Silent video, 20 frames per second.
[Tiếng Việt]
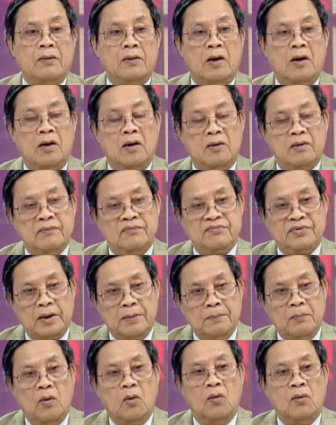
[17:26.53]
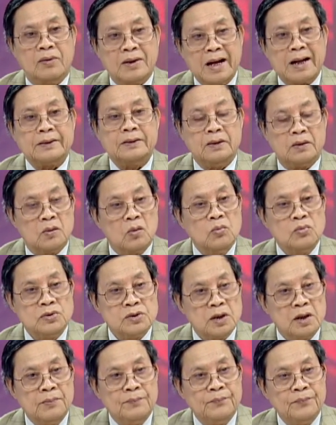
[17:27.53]
đó phải mổ cắt tử cung
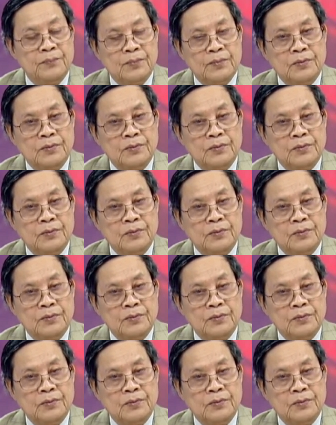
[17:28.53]
sớm